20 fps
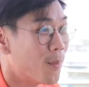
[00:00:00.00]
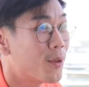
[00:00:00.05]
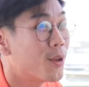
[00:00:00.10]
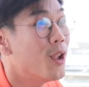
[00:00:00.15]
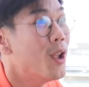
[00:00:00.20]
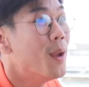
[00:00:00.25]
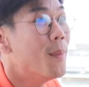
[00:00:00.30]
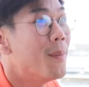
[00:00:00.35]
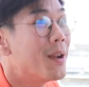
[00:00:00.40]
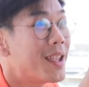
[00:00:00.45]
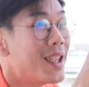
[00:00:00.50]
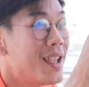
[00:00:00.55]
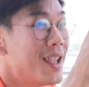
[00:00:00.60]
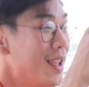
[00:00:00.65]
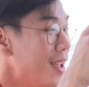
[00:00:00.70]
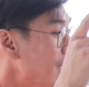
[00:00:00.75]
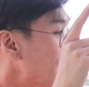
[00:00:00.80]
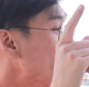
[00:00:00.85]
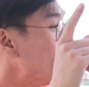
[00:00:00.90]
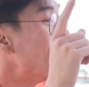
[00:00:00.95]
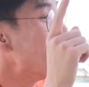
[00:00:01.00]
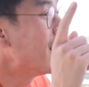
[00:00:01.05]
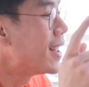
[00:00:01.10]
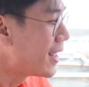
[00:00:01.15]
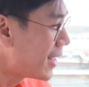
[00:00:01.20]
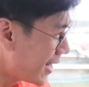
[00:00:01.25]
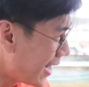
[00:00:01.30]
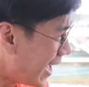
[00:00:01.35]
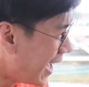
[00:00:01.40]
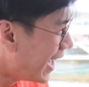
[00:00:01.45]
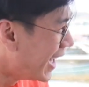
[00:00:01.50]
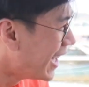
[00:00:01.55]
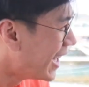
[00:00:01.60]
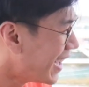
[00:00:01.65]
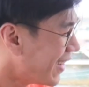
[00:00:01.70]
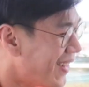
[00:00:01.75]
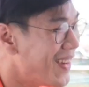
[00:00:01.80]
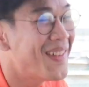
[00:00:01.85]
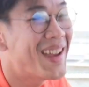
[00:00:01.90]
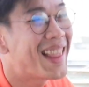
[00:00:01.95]
มเมื่อกี้ผิด
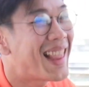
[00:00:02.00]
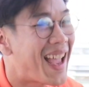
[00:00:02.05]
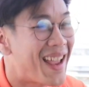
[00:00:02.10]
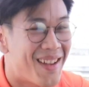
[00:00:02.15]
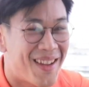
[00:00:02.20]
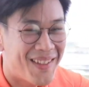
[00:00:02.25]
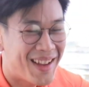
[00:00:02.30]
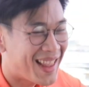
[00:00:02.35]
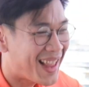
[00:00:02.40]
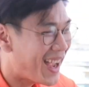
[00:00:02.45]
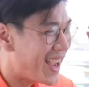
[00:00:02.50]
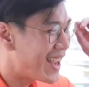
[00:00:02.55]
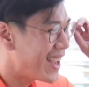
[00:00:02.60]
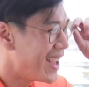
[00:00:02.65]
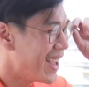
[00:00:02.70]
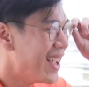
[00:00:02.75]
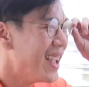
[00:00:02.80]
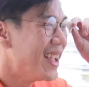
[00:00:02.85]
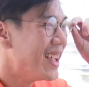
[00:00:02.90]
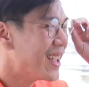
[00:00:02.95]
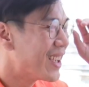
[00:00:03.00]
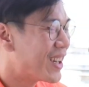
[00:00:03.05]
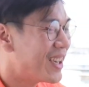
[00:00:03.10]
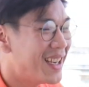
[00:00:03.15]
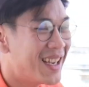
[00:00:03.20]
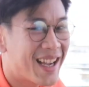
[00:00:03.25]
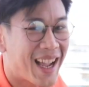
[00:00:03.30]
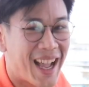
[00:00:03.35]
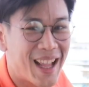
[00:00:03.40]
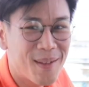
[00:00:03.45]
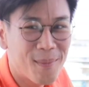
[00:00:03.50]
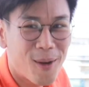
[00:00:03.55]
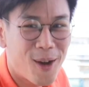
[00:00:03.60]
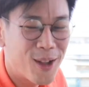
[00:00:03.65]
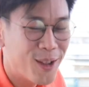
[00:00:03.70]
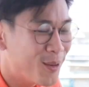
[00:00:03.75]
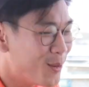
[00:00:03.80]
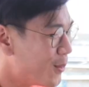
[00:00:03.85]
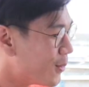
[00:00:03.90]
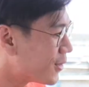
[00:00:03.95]
ไม่เป็นไรไม่เป็นไรคือกันพ่อ
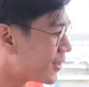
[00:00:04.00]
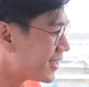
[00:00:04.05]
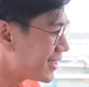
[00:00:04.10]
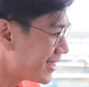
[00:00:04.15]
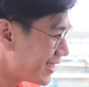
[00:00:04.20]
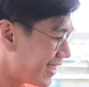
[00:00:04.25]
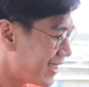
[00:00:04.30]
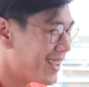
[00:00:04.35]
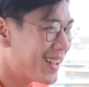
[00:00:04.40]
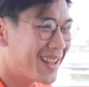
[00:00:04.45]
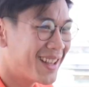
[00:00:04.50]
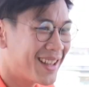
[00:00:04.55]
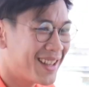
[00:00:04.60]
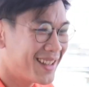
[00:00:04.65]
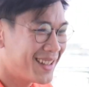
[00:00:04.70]
ลูกใช่ครับ